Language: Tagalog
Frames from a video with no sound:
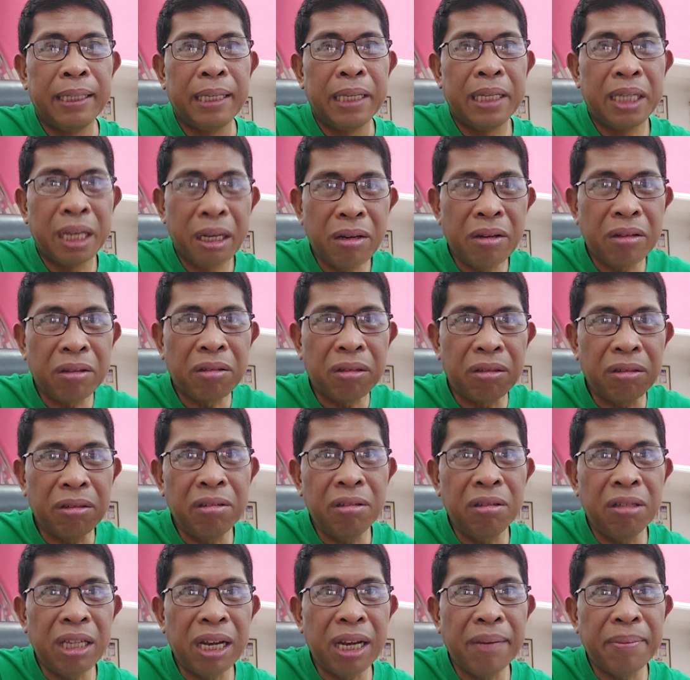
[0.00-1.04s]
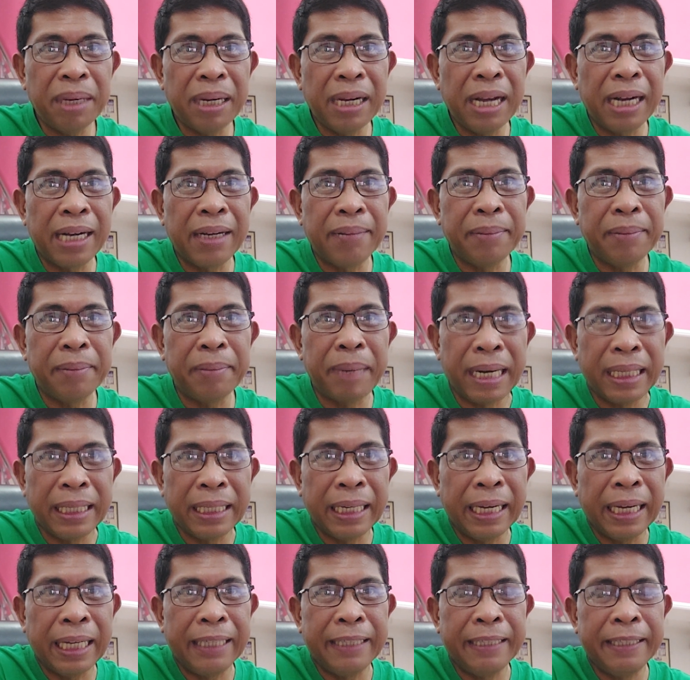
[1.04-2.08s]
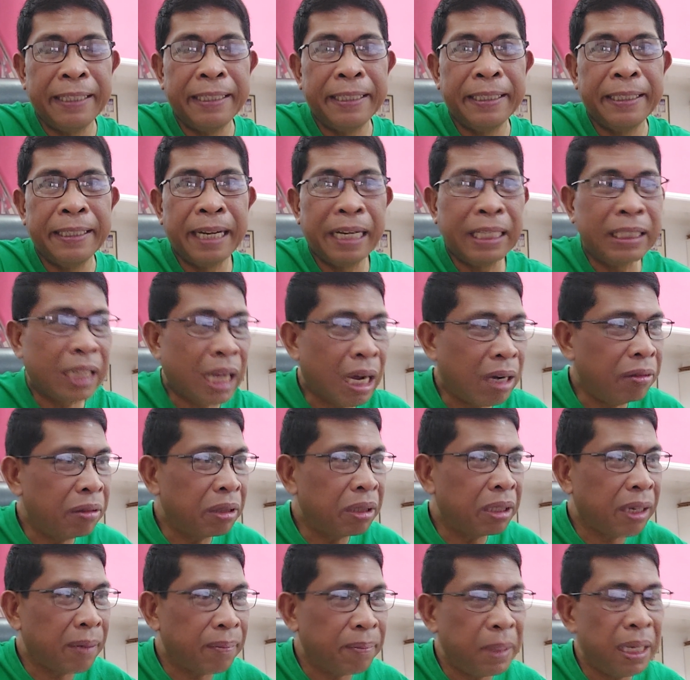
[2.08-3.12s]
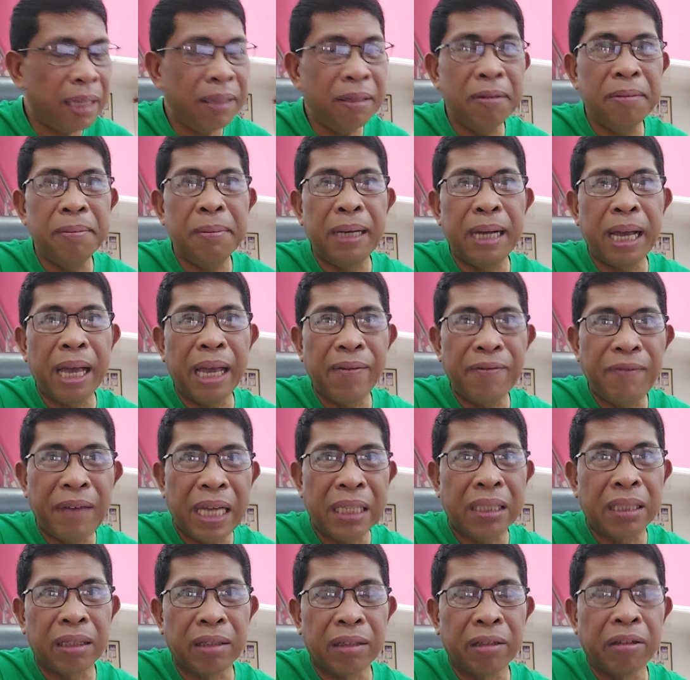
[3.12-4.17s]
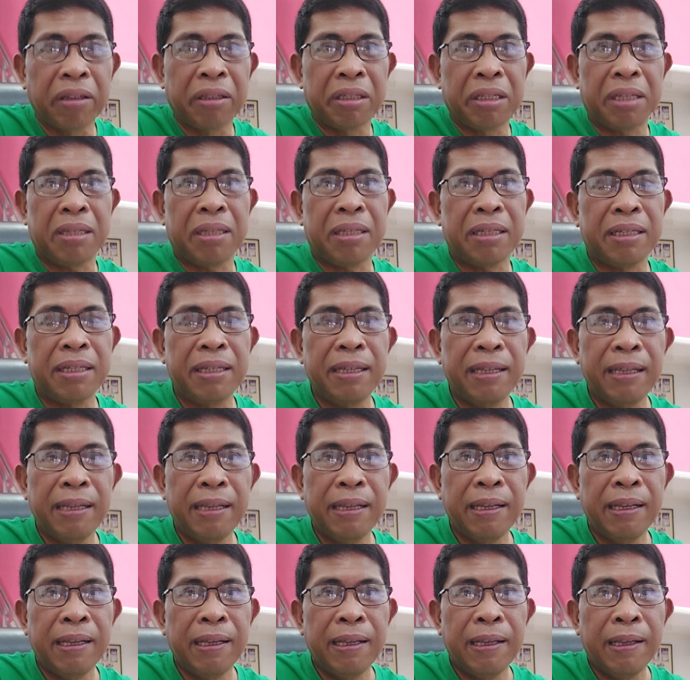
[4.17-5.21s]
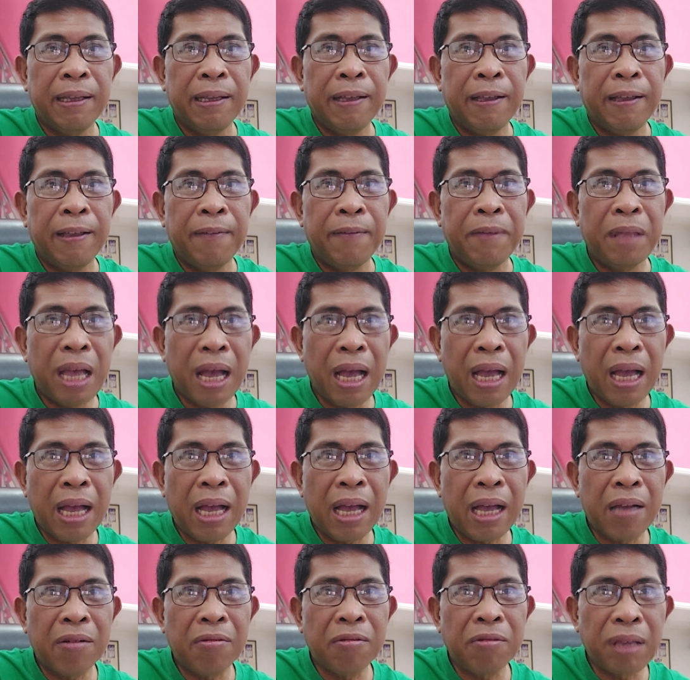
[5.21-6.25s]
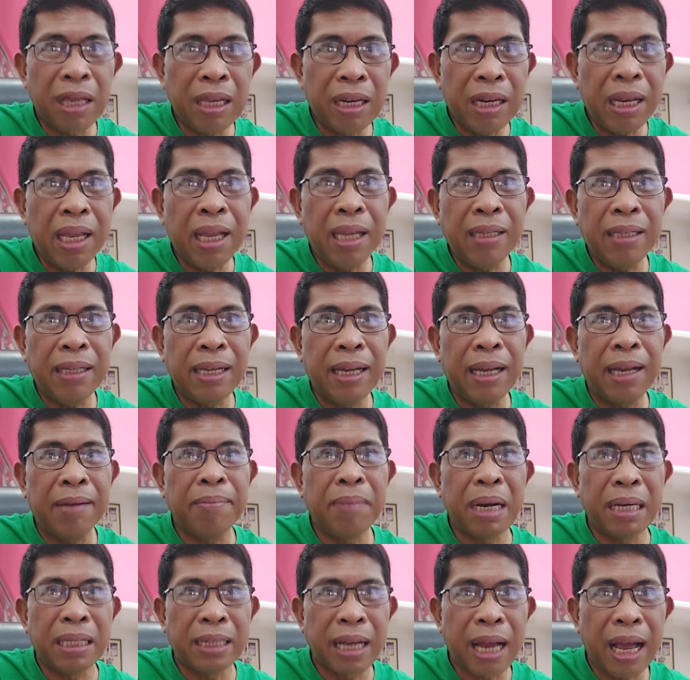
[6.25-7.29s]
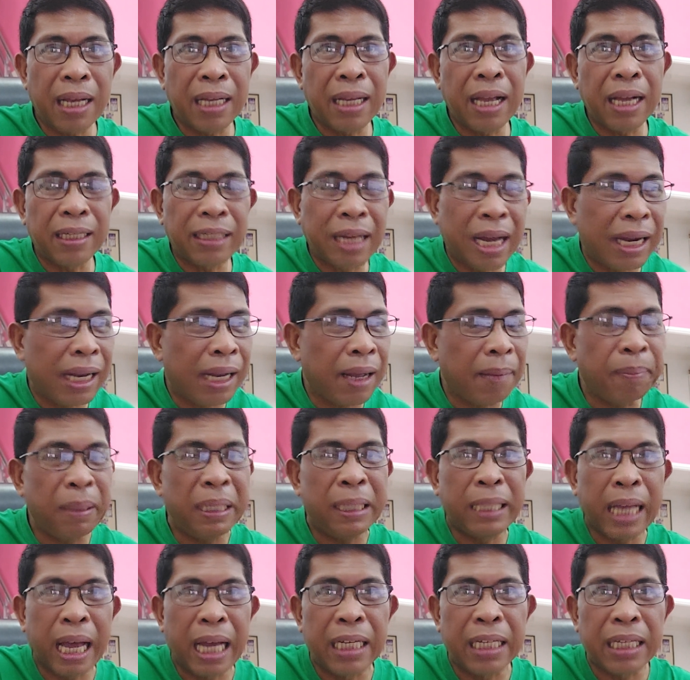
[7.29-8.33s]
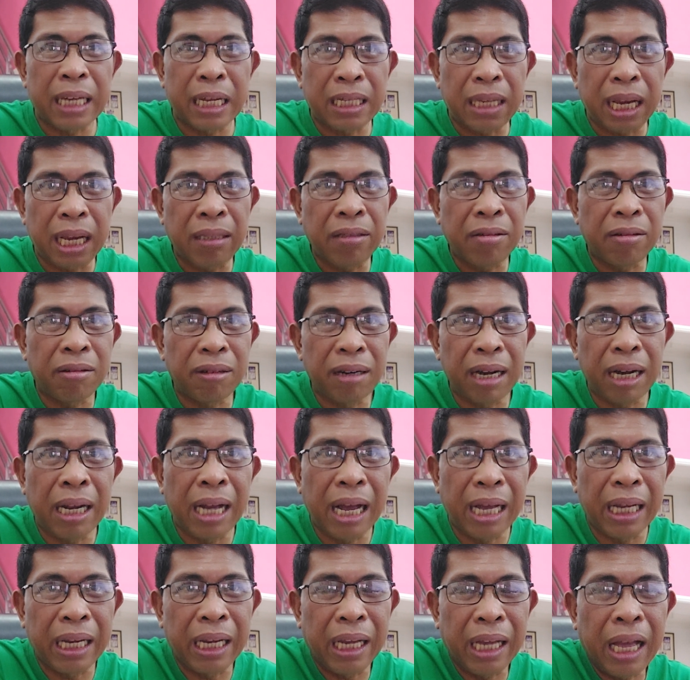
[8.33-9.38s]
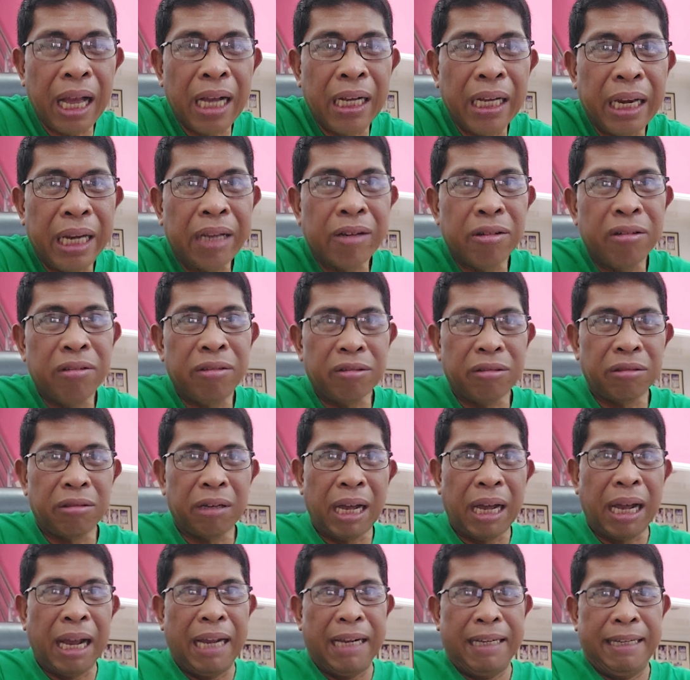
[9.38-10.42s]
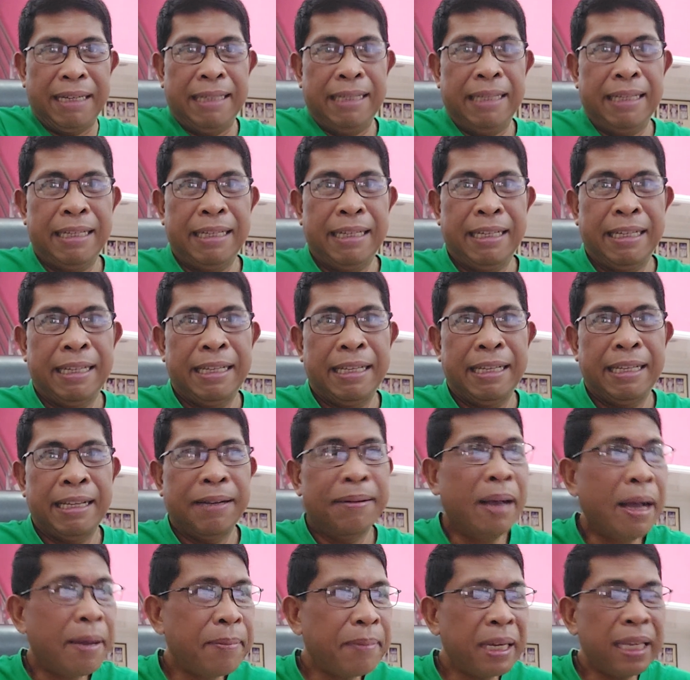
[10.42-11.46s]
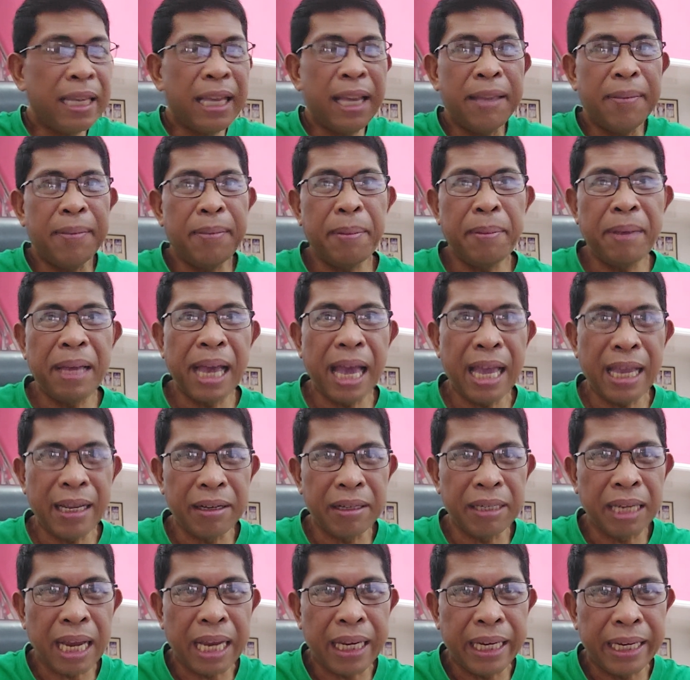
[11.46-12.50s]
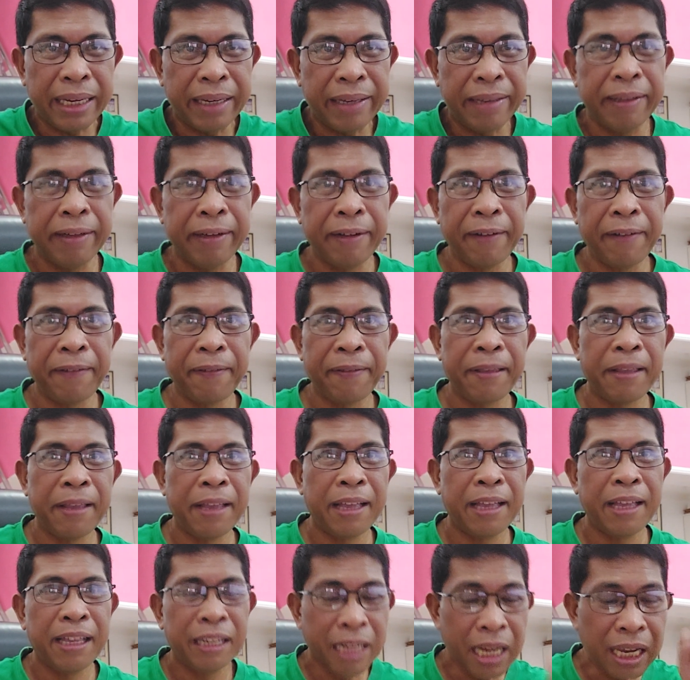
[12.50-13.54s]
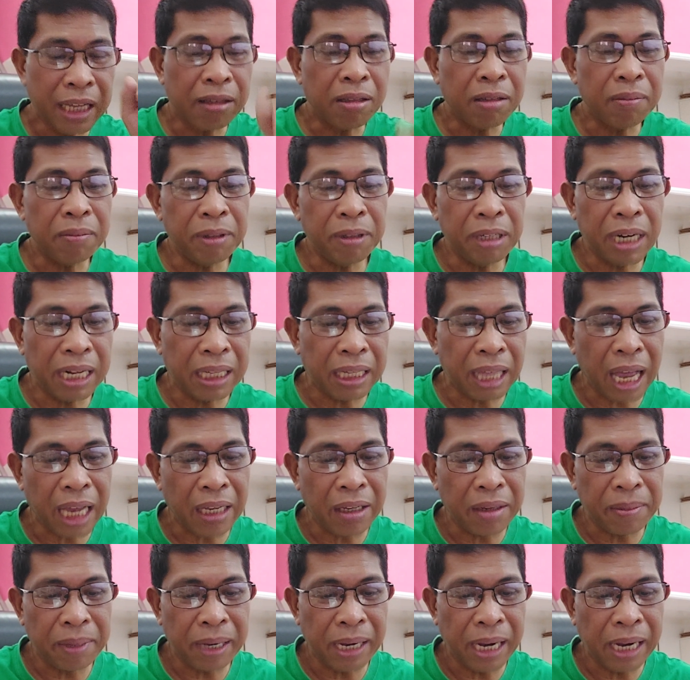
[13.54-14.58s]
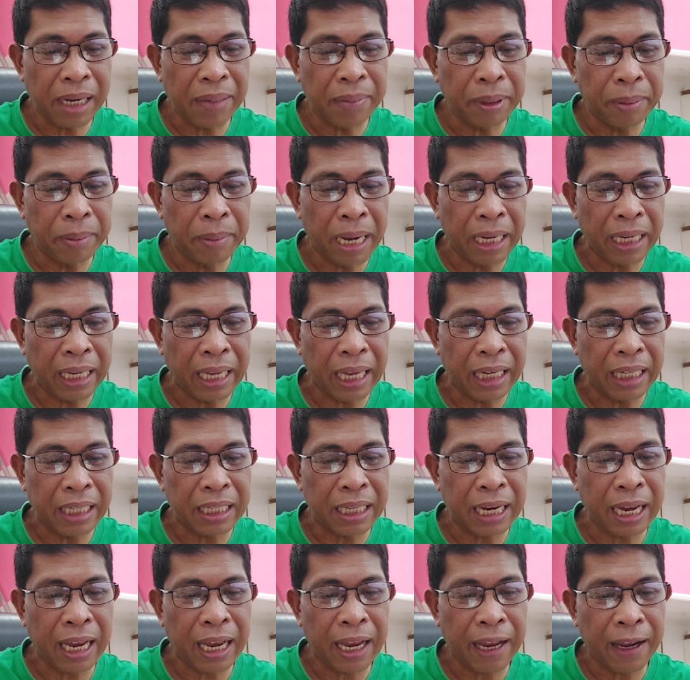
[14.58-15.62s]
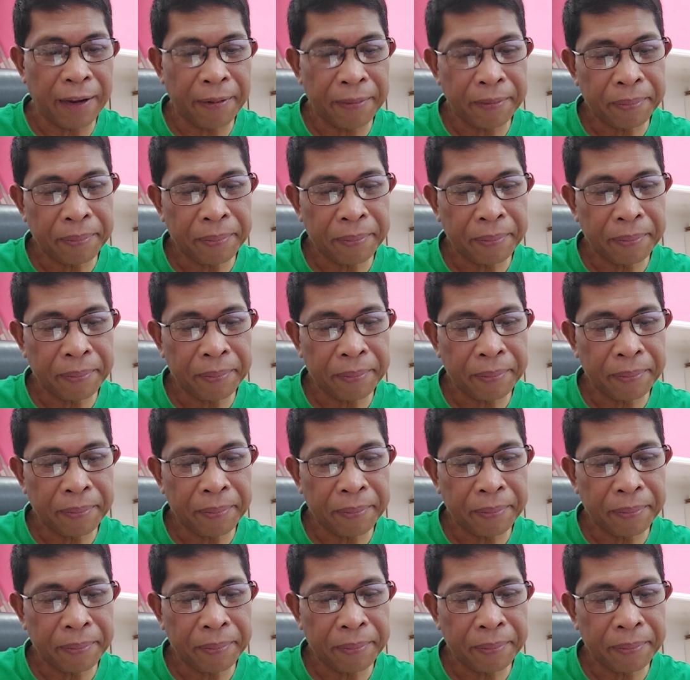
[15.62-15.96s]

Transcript: sinusulong niya mga kababayan at kausap niya yung mga investors na willing na maglagat ng kapital sa sektor ng ag- agrikultura. Mamaya ibibigay ko sa inyo. Dito muna tayo mga kababayan sa